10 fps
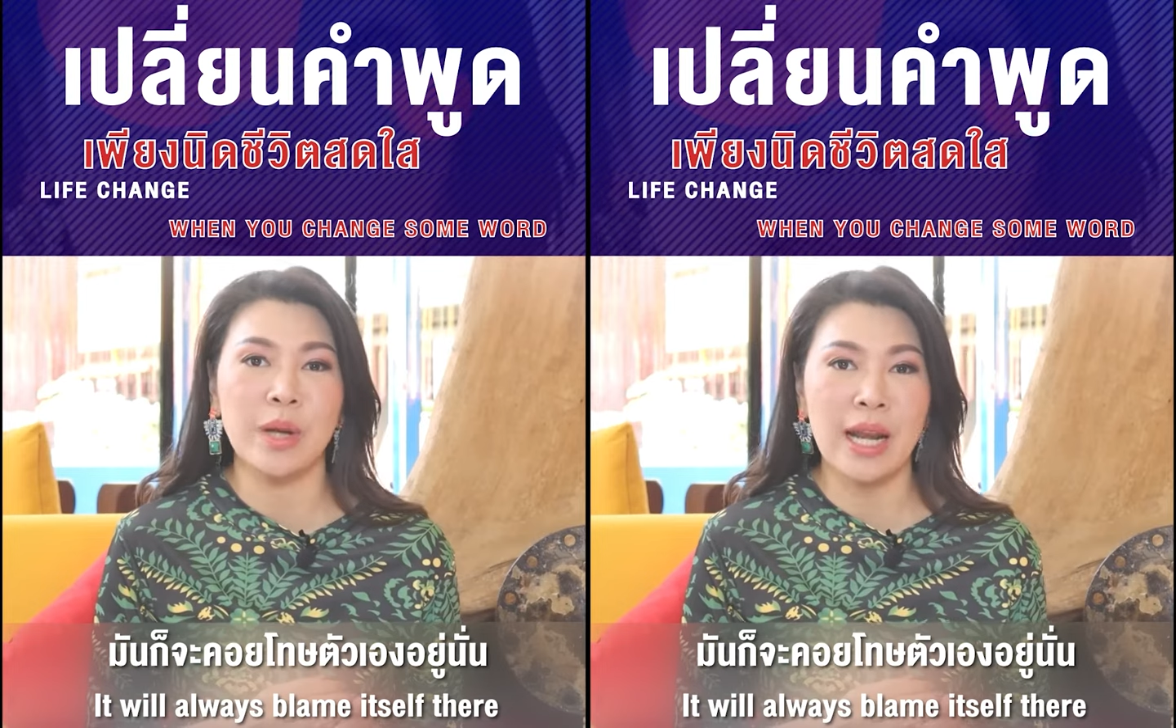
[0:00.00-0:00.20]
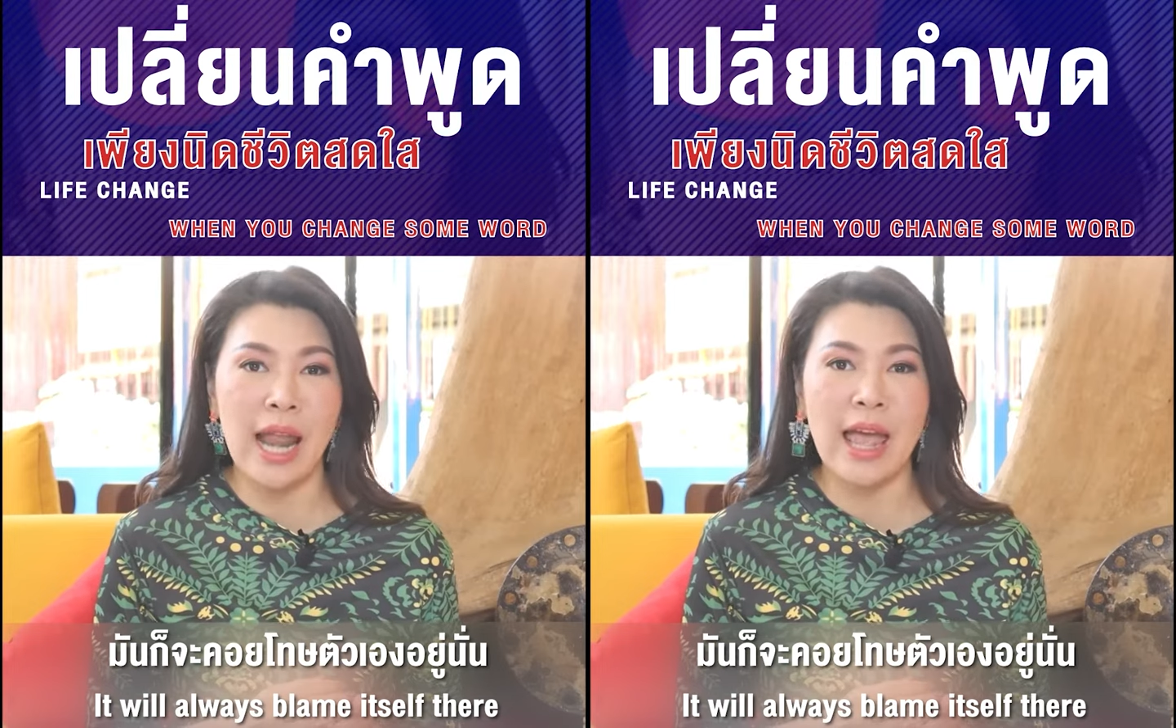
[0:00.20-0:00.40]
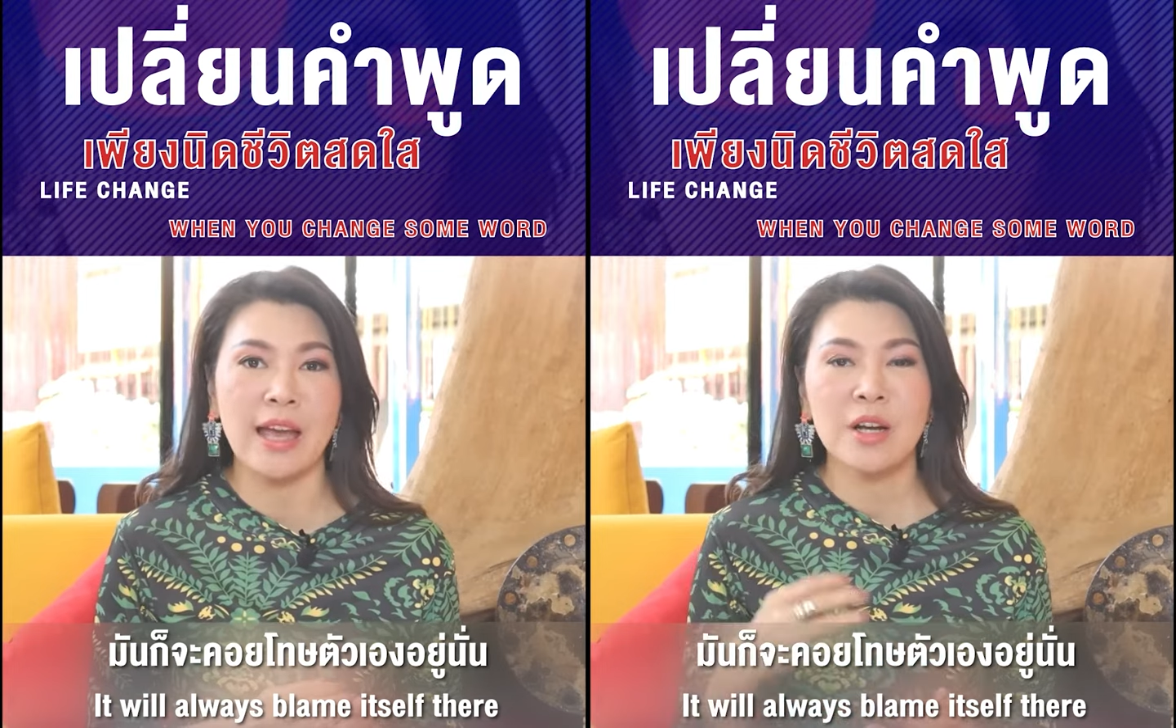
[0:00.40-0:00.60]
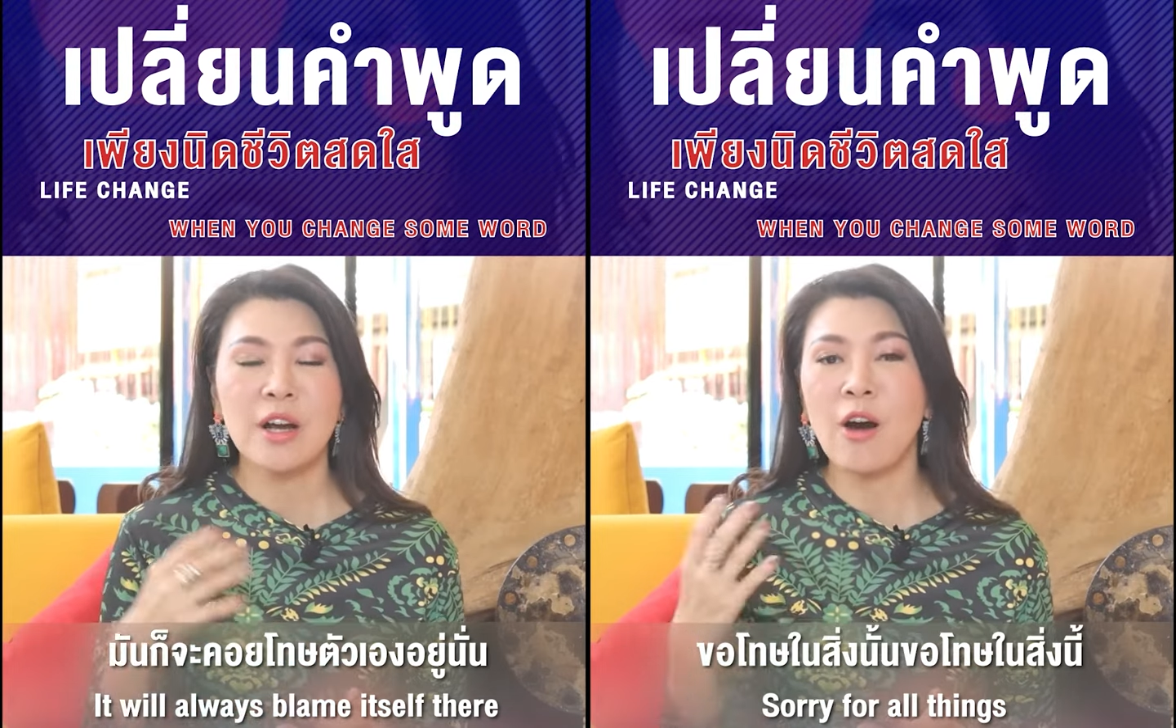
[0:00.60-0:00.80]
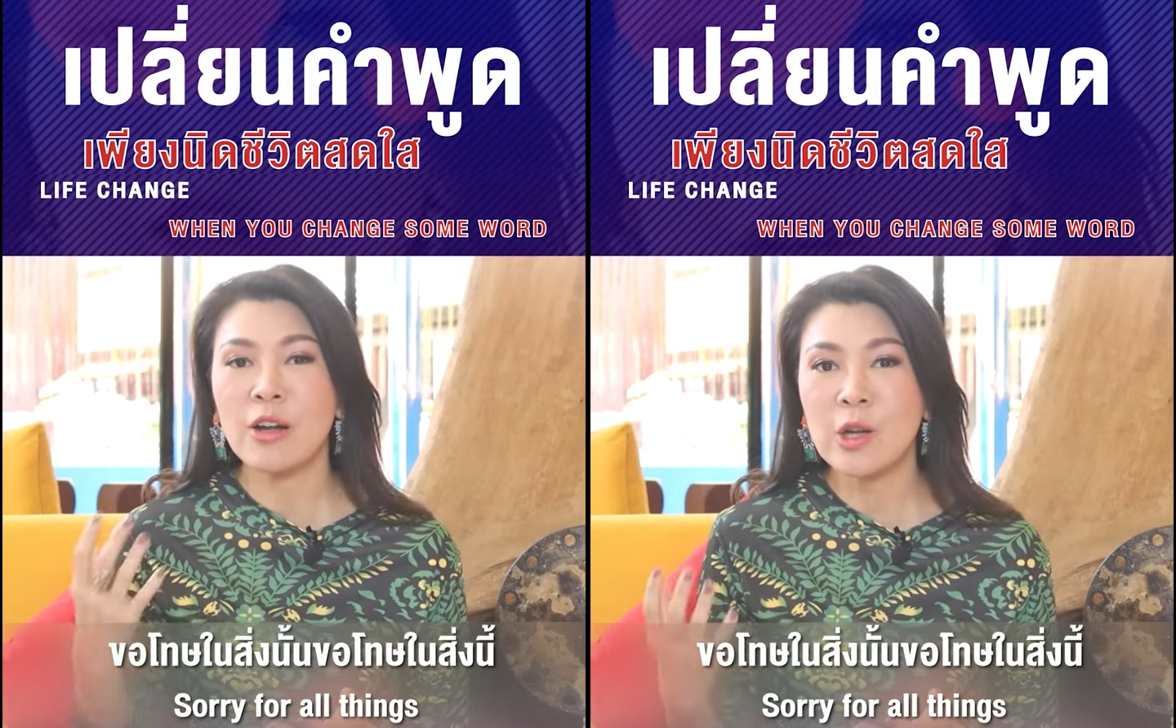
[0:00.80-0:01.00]
ยู่นั่นแหละ
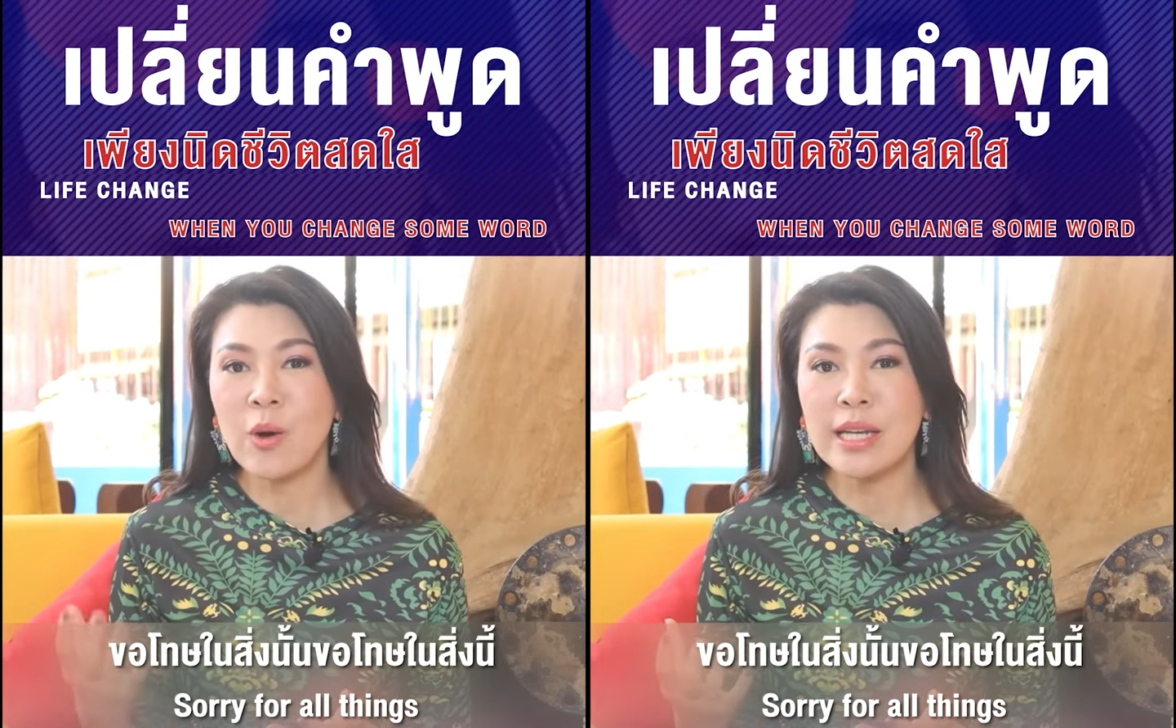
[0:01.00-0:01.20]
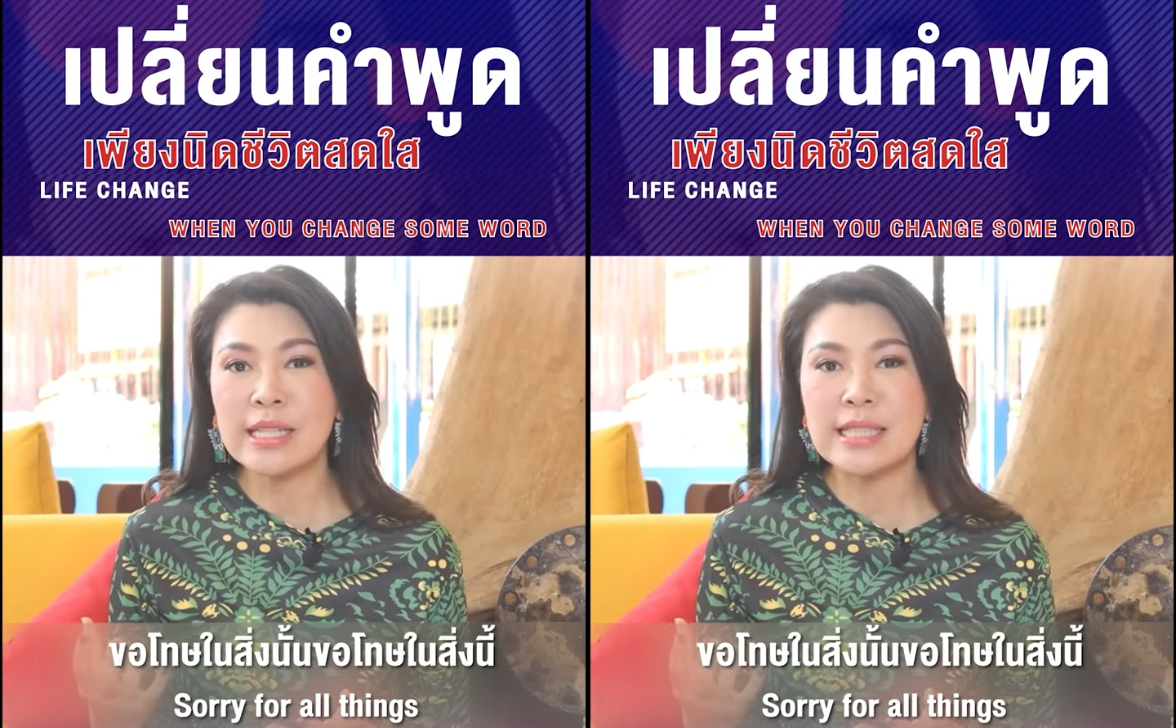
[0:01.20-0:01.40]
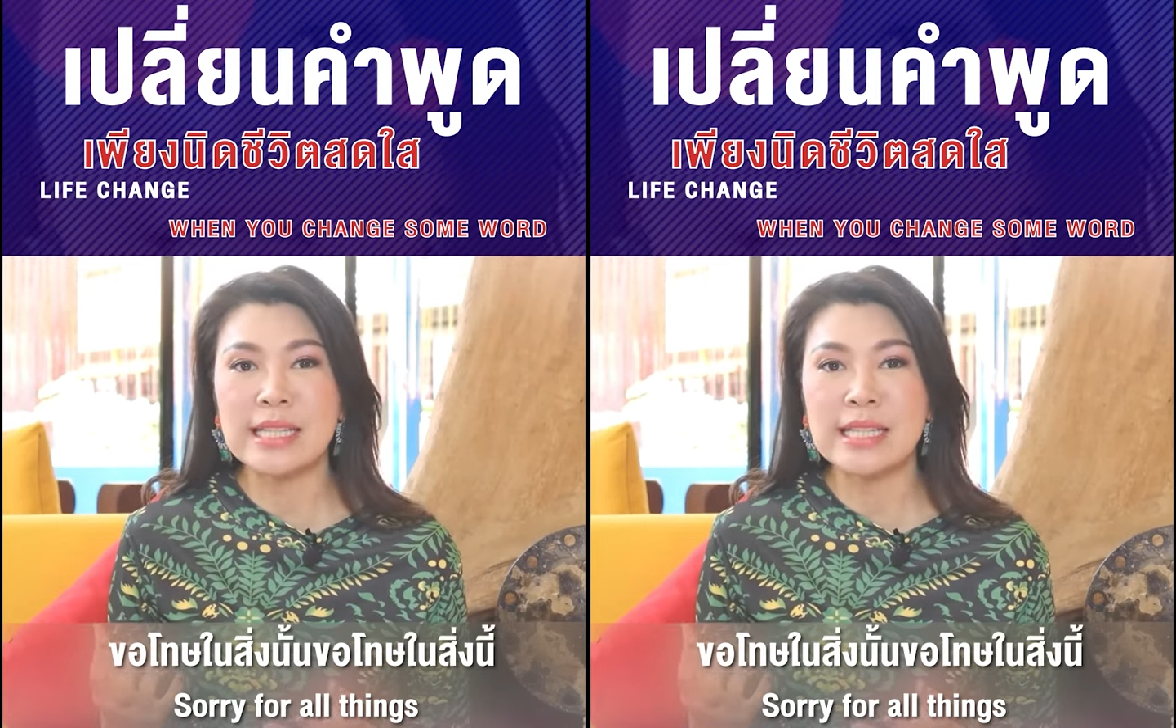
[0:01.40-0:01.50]
ขอโทษใน